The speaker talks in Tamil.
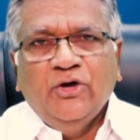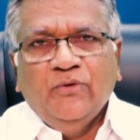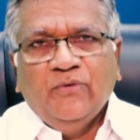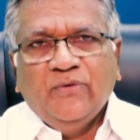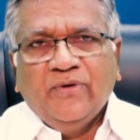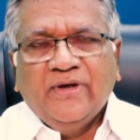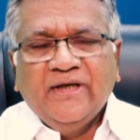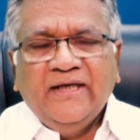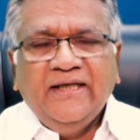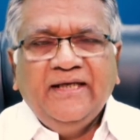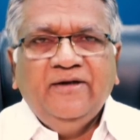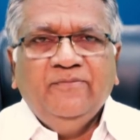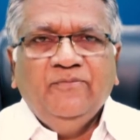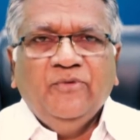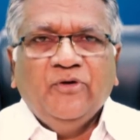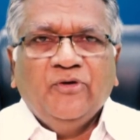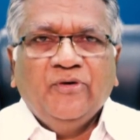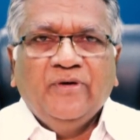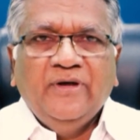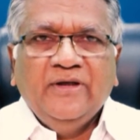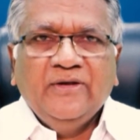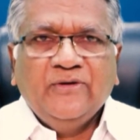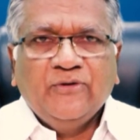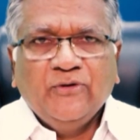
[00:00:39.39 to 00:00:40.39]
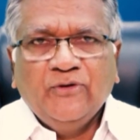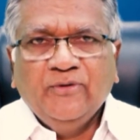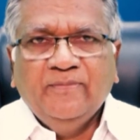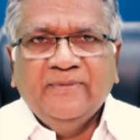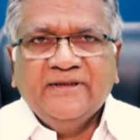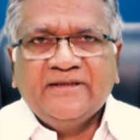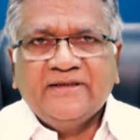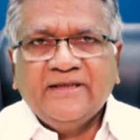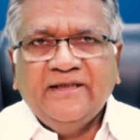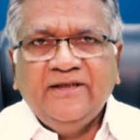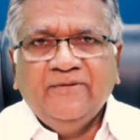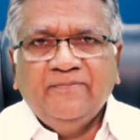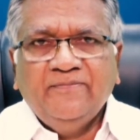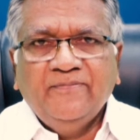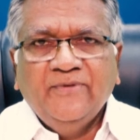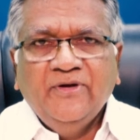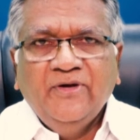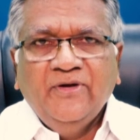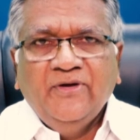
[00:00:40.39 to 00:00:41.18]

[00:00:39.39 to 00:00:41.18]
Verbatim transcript: உங்களையும் உங்கள் குடும்பத்தையும்